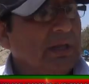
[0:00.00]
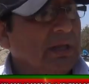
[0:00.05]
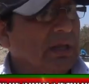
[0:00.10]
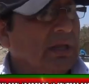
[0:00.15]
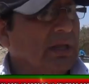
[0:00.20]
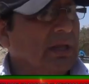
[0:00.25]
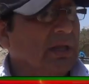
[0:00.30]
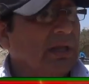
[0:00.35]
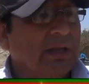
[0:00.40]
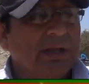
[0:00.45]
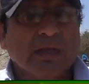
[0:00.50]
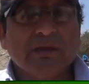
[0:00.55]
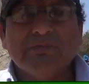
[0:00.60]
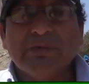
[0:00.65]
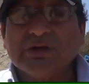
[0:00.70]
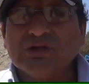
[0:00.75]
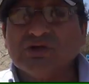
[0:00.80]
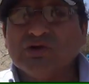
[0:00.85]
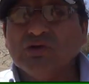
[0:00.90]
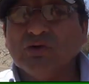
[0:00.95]
Eh, la
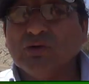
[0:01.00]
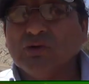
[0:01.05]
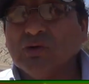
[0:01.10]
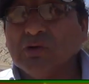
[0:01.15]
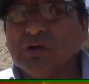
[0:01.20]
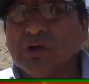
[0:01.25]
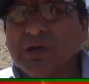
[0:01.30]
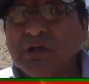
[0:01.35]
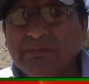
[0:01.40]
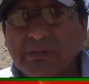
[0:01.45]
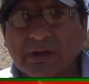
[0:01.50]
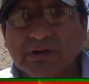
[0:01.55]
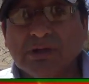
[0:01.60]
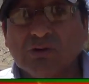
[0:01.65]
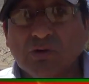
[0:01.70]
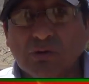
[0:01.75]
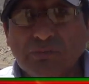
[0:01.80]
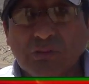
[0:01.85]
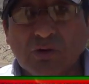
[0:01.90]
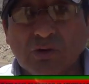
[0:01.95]
inversión es más de
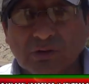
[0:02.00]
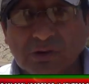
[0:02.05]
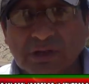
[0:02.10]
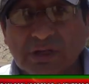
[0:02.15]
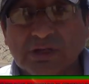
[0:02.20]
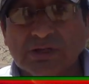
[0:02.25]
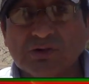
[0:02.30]
2 millones